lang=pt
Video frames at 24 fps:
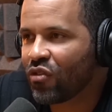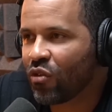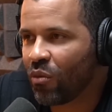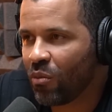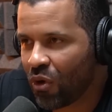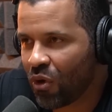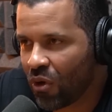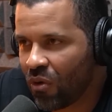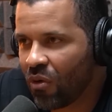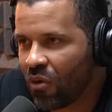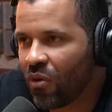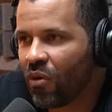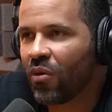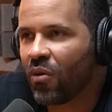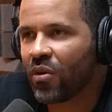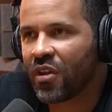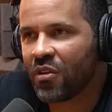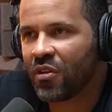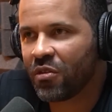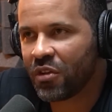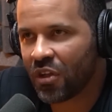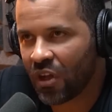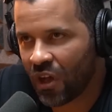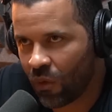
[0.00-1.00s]
Bruno
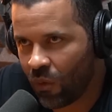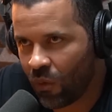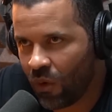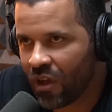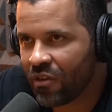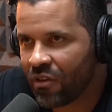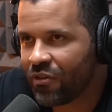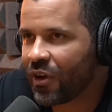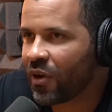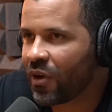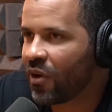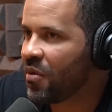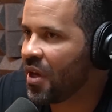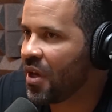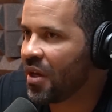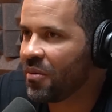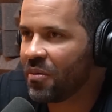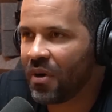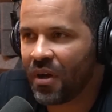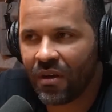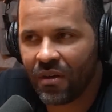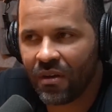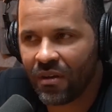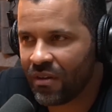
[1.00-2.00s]
Huck chegou aí e falou, meu
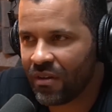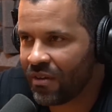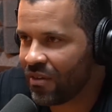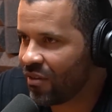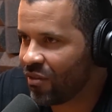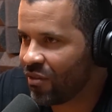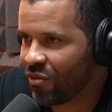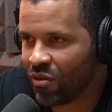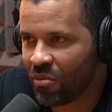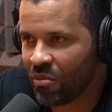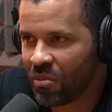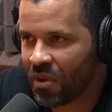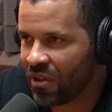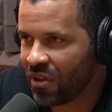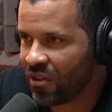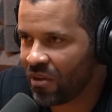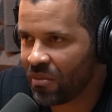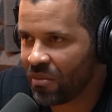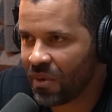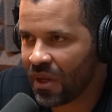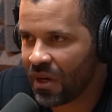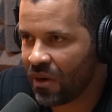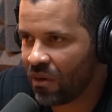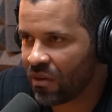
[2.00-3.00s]
irmão, não
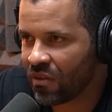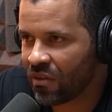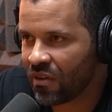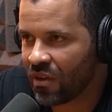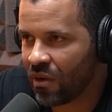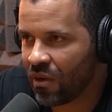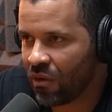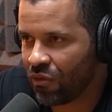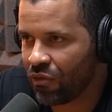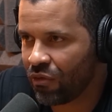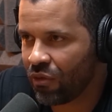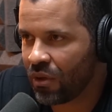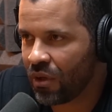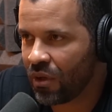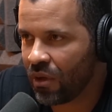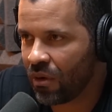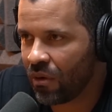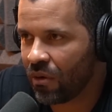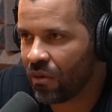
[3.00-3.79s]
subestima não, não que senão fodeu.